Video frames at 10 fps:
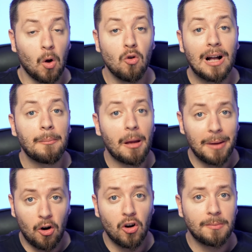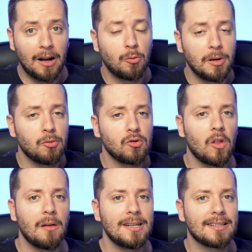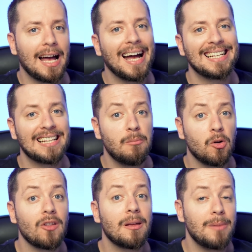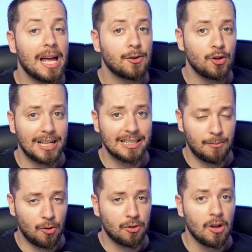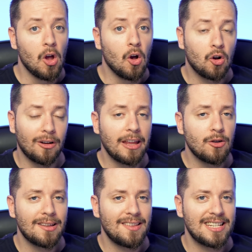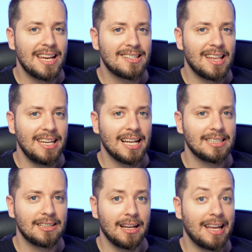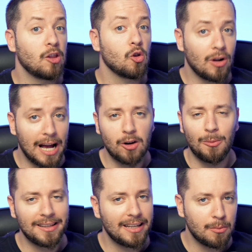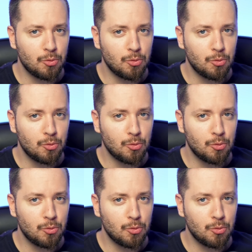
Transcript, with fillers: Un cambio a mejor, bajo mi punto de vista, es el modo de enviar notas de voz. Con iOS 16 tenías que tocar o mantener